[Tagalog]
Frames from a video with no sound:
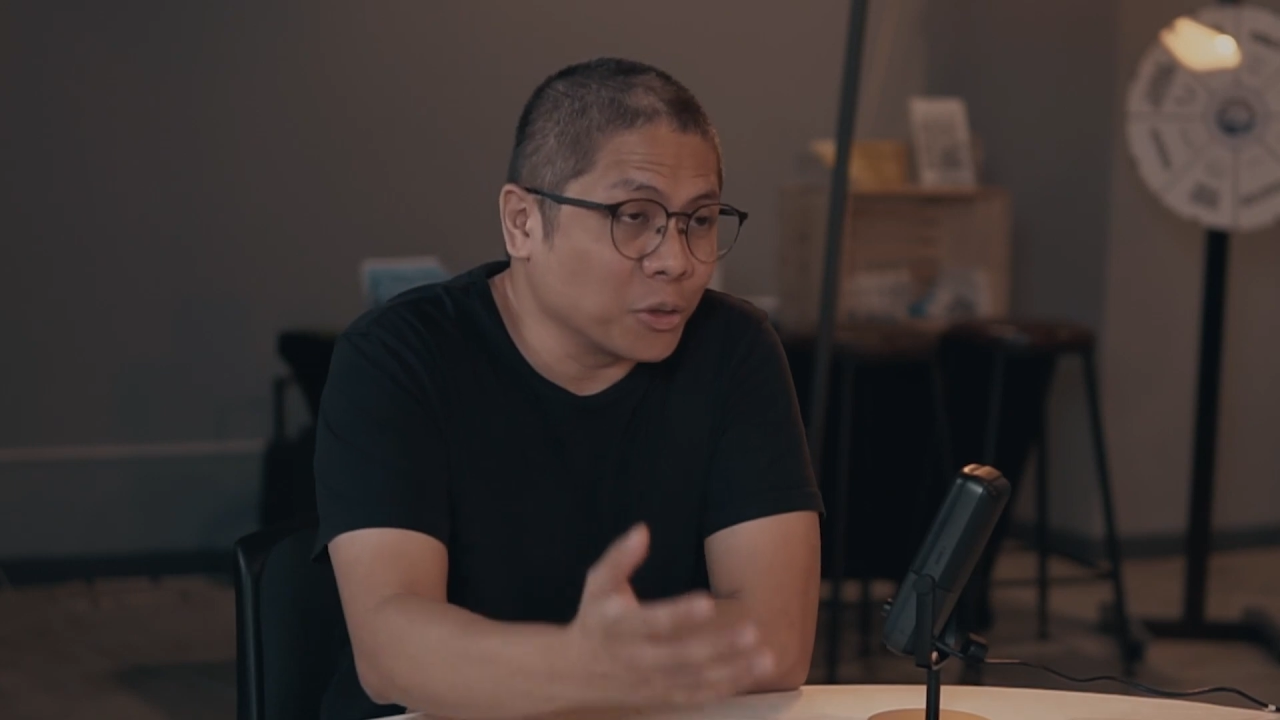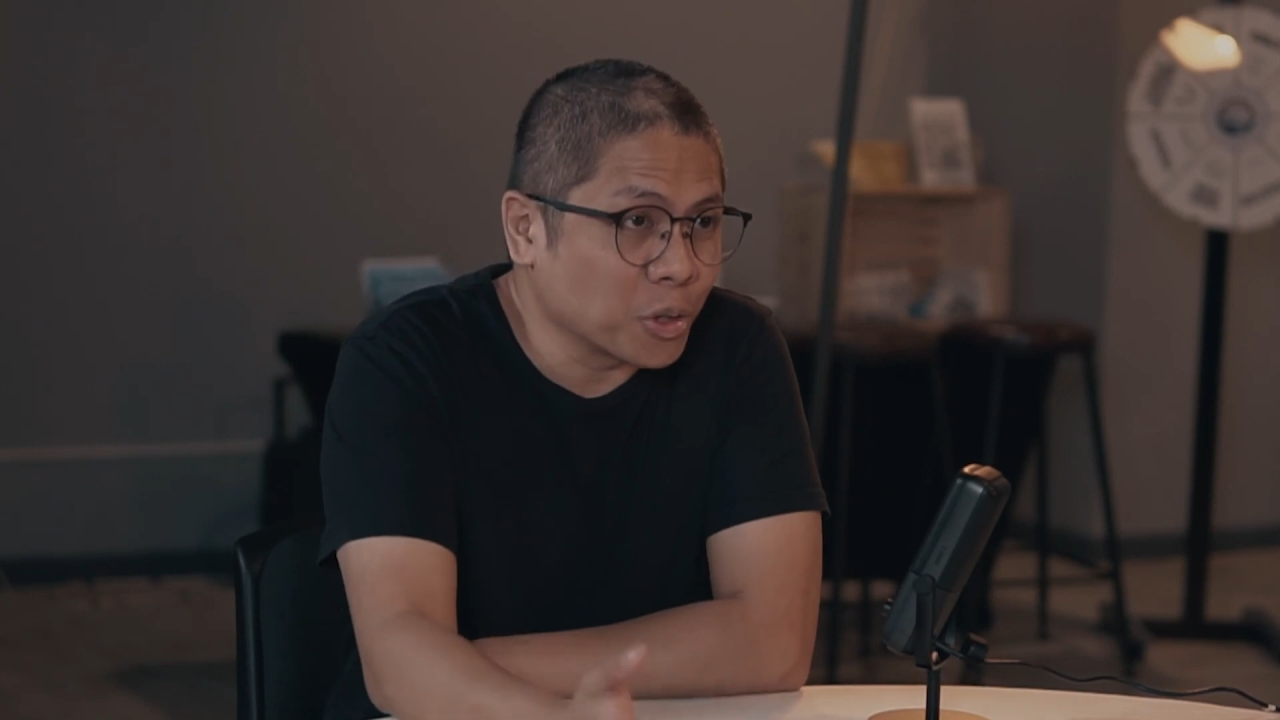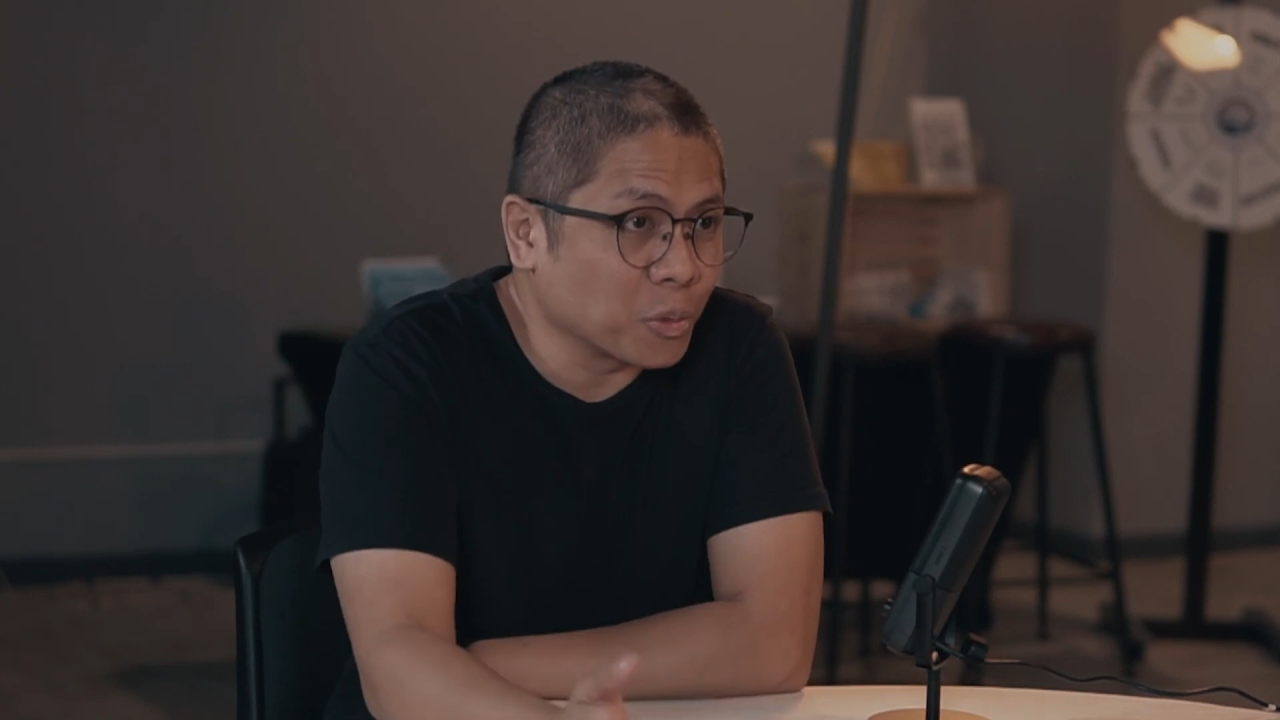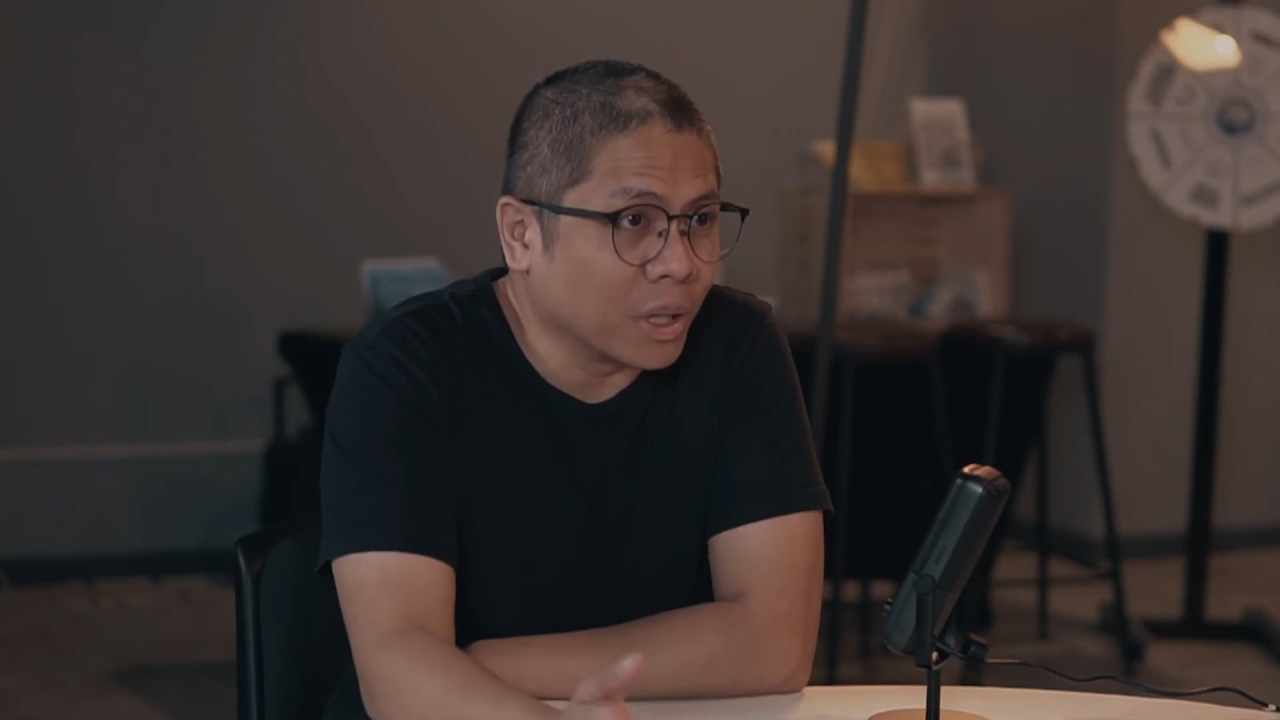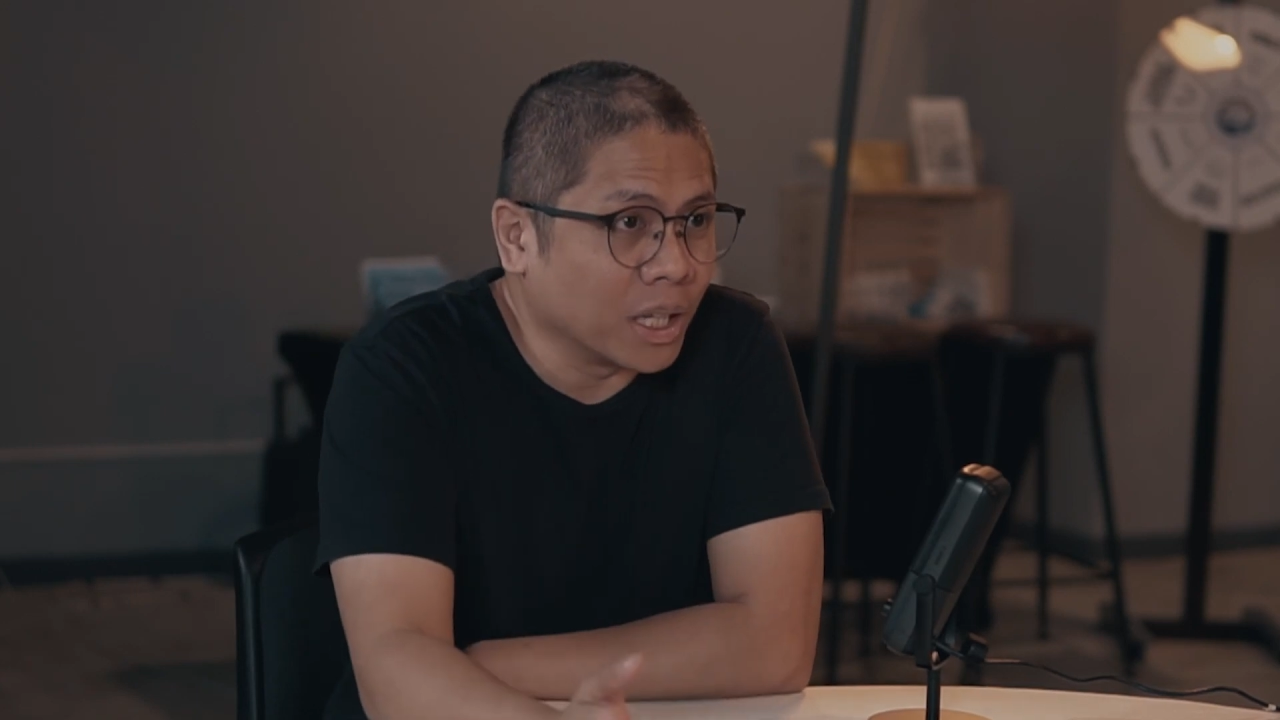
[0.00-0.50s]

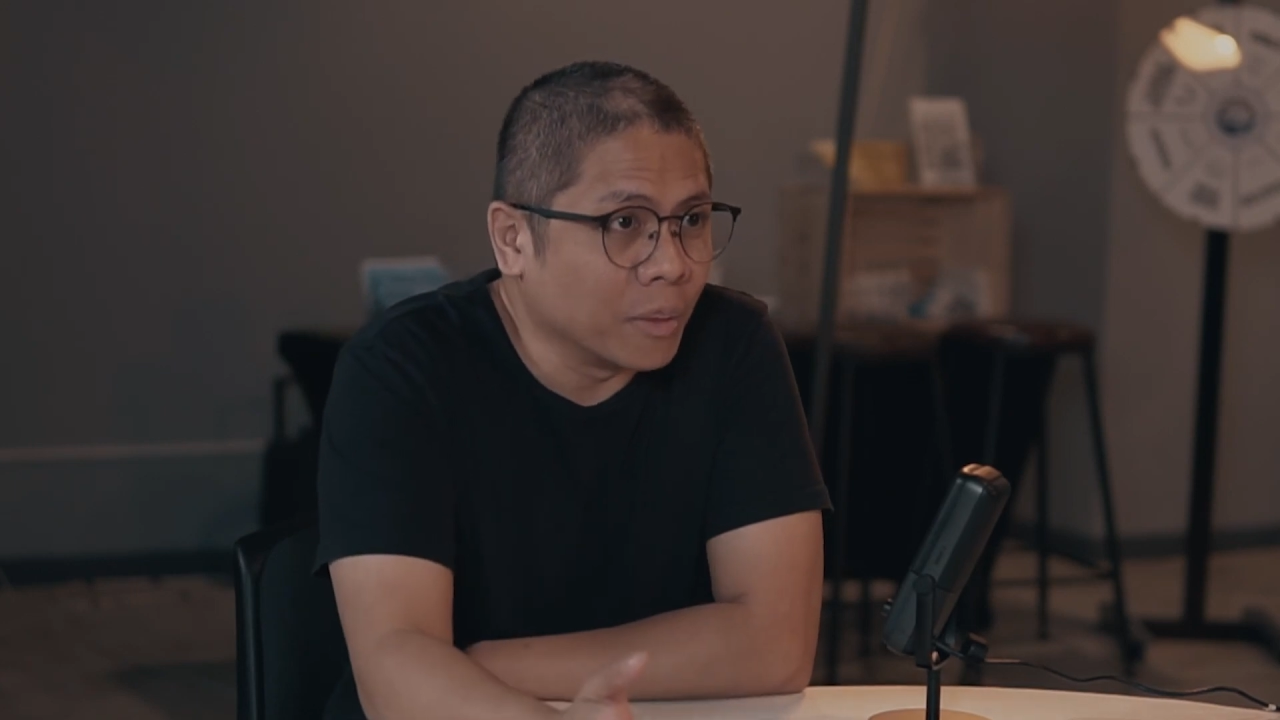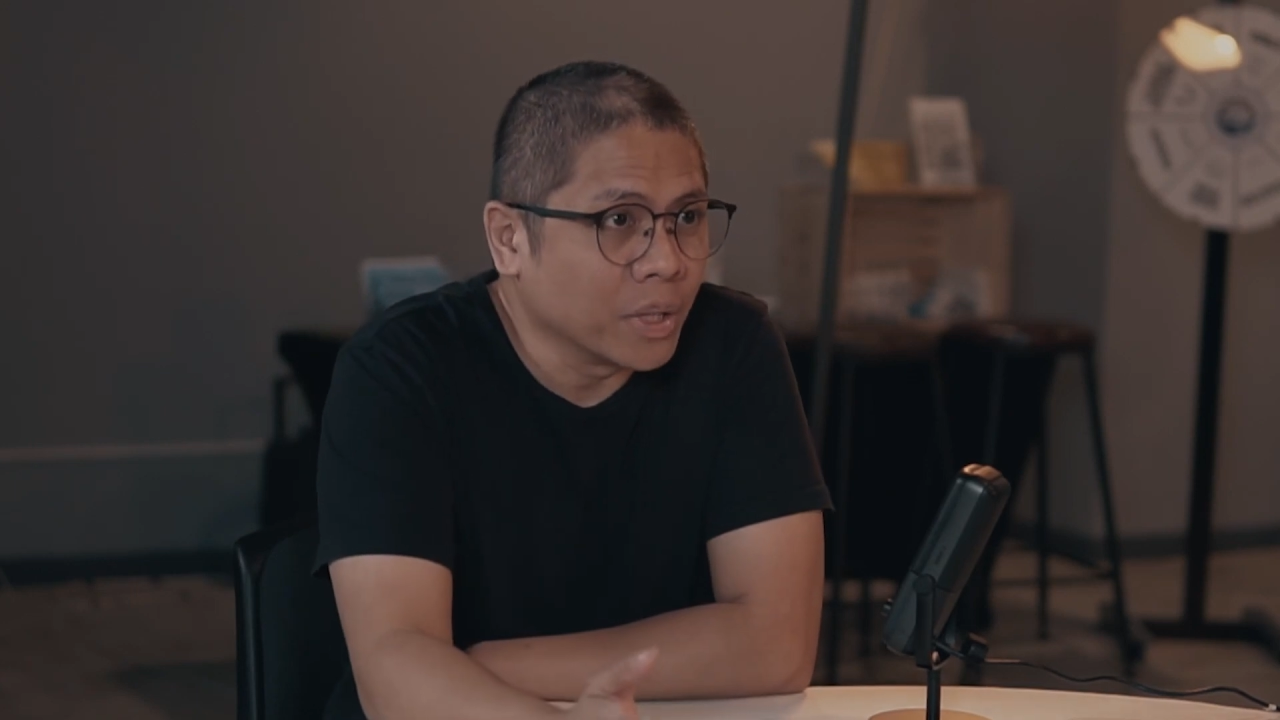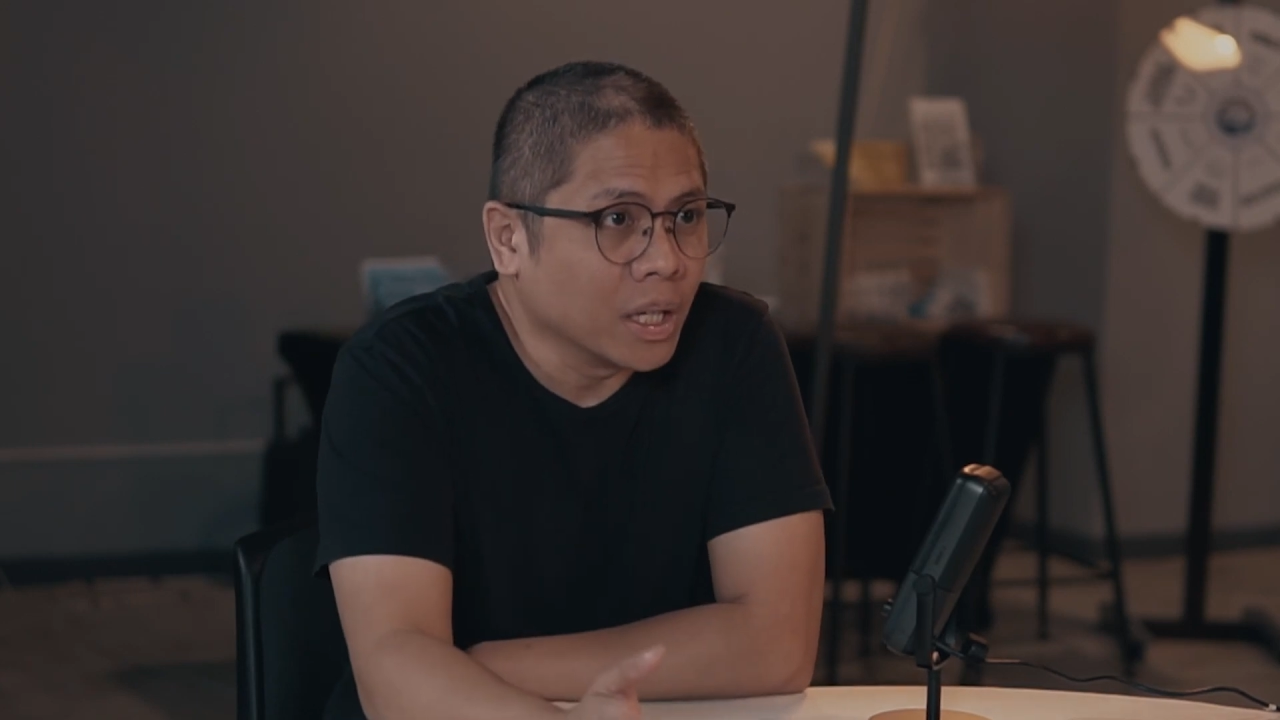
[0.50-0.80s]
usual.